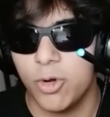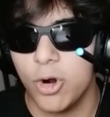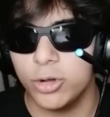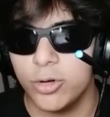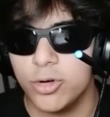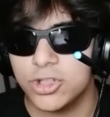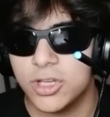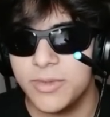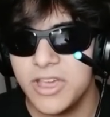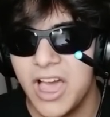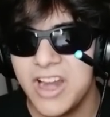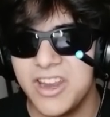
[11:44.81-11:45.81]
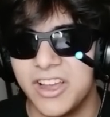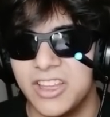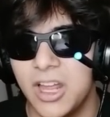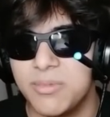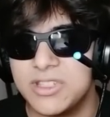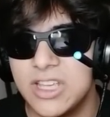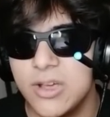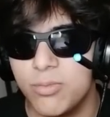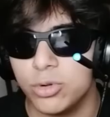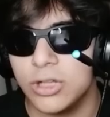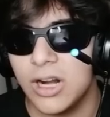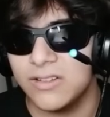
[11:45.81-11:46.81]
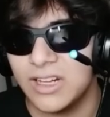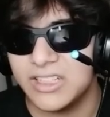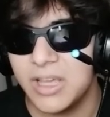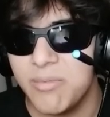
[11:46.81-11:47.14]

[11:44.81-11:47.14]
Gördüğünüz gibi her ne kadar bizi bu taraflarda